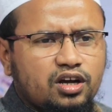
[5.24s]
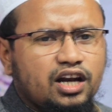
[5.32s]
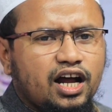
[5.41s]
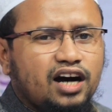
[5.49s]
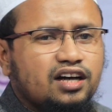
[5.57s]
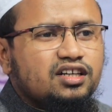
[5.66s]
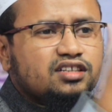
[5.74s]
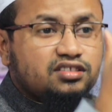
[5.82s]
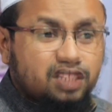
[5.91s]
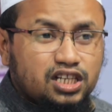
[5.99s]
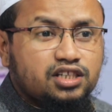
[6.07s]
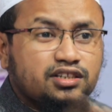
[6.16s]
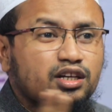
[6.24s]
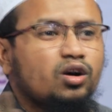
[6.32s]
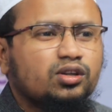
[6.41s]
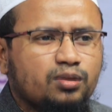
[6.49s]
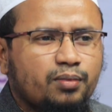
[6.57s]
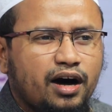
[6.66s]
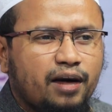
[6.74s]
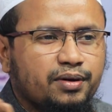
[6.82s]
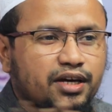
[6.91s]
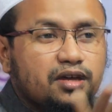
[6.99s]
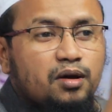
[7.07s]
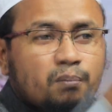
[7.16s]
মহিলা সৃষ্টিগত
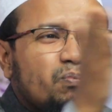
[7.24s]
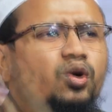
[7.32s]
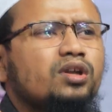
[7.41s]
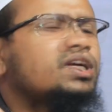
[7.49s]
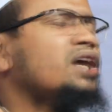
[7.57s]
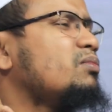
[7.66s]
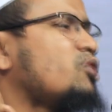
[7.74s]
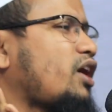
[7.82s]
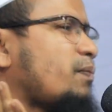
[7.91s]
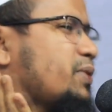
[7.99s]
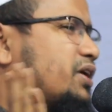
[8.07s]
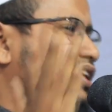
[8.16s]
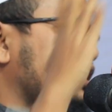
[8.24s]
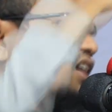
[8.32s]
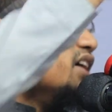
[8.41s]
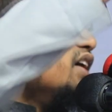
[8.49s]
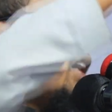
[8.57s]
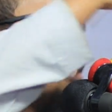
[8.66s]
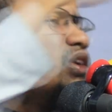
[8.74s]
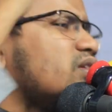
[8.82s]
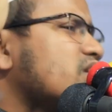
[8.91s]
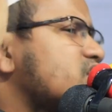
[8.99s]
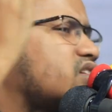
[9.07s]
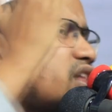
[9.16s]
ভাবে পুরুষের মুখাপেক্ষি
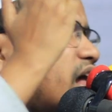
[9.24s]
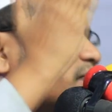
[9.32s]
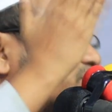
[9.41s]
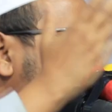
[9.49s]
এজন্য ইসলাম